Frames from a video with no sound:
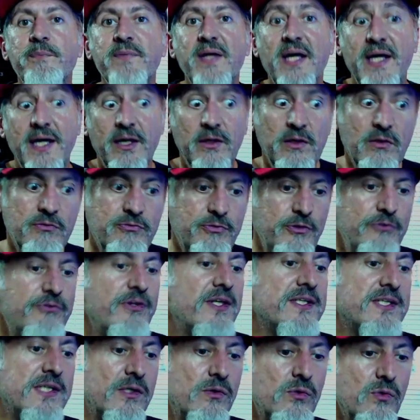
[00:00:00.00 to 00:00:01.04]
Eu não fui
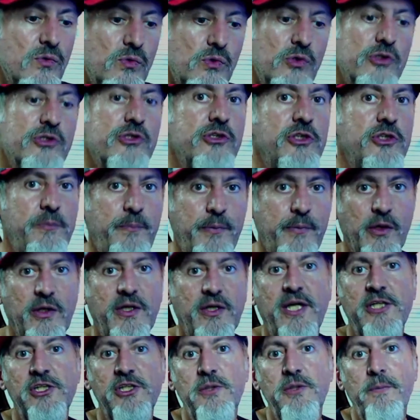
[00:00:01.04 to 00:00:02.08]
fazer um curso de
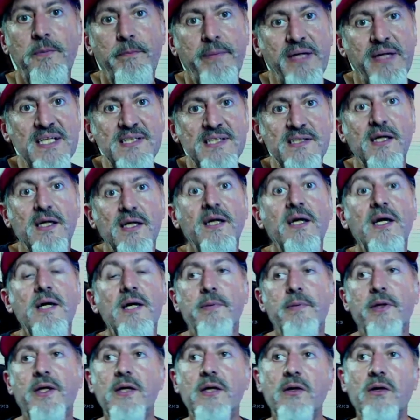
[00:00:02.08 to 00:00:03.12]
pilotagem de pista
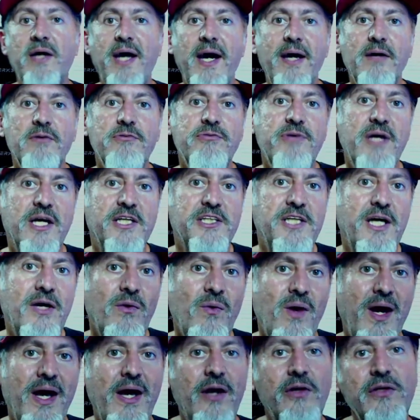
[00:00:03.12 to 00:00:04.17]
porque eu quero viajar com
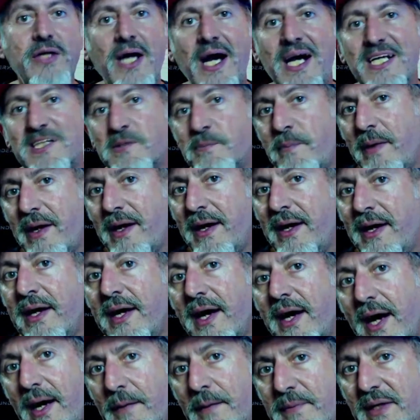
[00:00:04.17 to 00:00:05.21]
a Elda e raspar
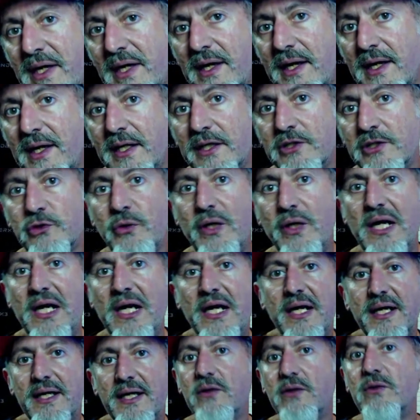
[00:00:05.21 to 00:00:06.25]
a minha
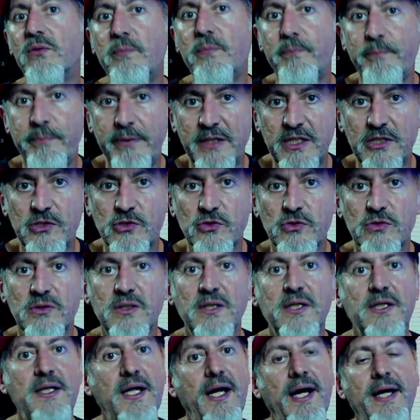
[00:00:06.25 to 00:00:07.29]
joelheira no piso.
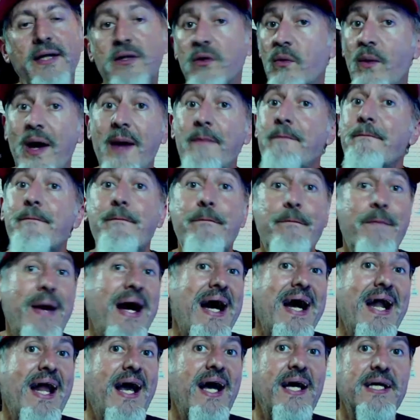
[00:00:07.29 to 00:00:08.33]
Né? Não é
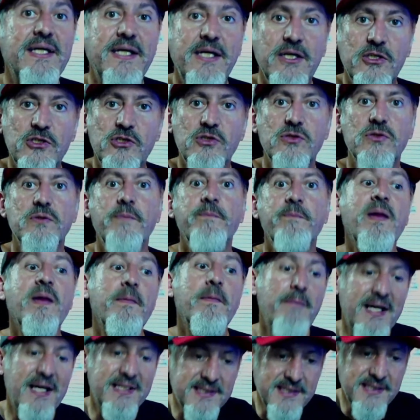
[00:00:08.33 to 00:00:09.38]
para isso,
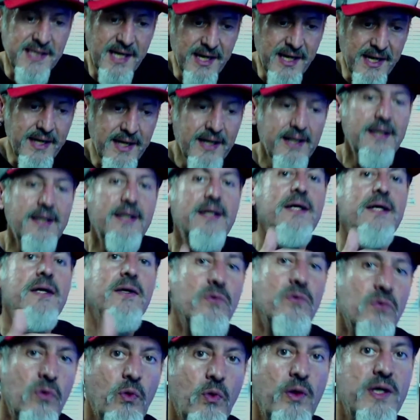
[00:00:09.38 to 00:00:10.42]
mas é
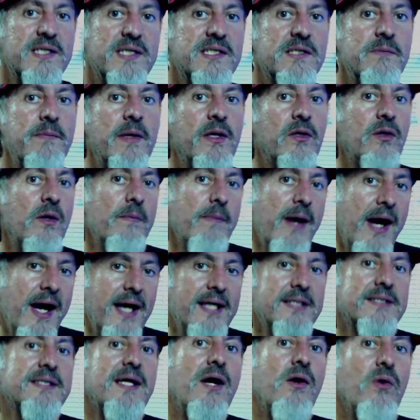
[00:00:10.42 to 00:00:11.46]
um conhecimento a
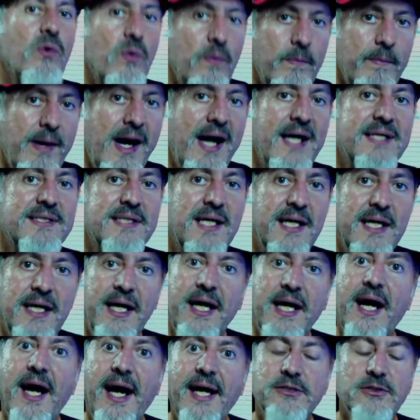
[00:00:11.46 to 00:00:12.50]
mais, algo mais
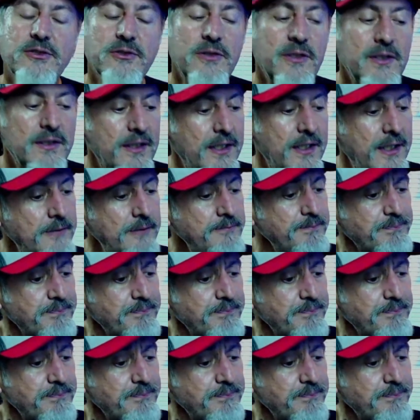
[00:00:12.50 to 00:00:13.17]
agregado. Né?